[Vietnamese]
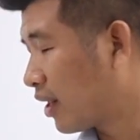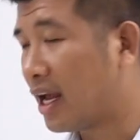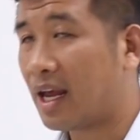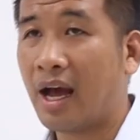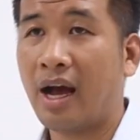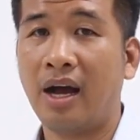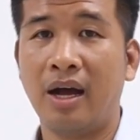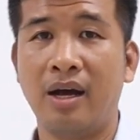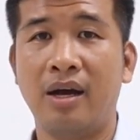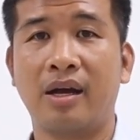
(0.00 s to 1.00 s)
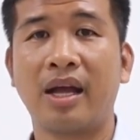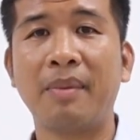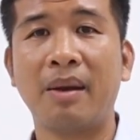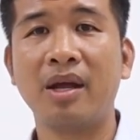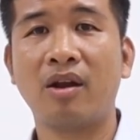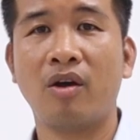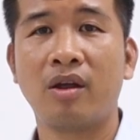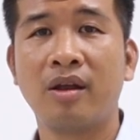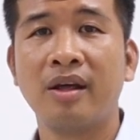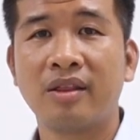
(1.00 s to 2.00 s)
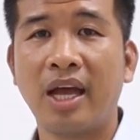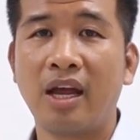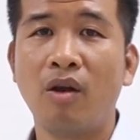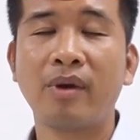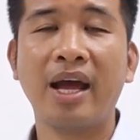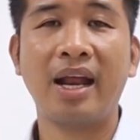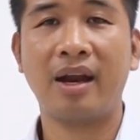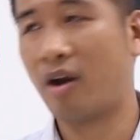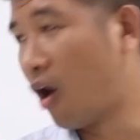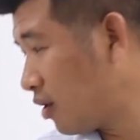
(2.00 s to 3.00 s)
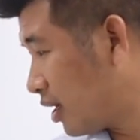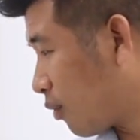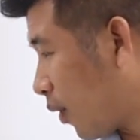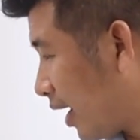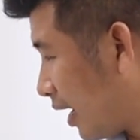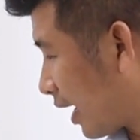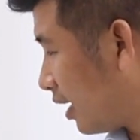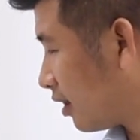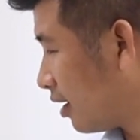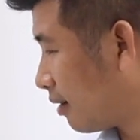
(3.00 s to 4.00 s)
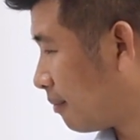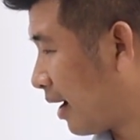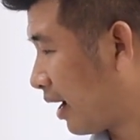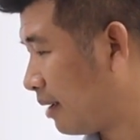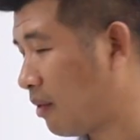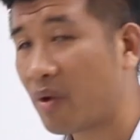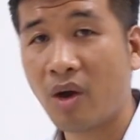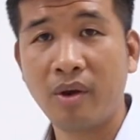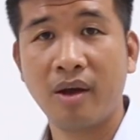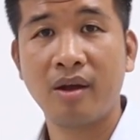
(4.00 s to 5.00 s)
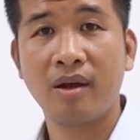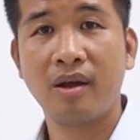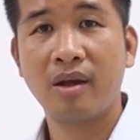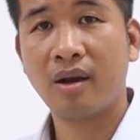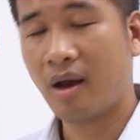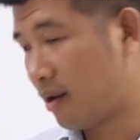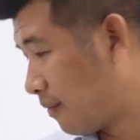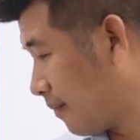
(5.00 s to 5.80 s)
thì uh, các bạn biết rồi thì lúc đấy là nó sẽ quay lại cái hiện tượng mà cái móng yếu này đó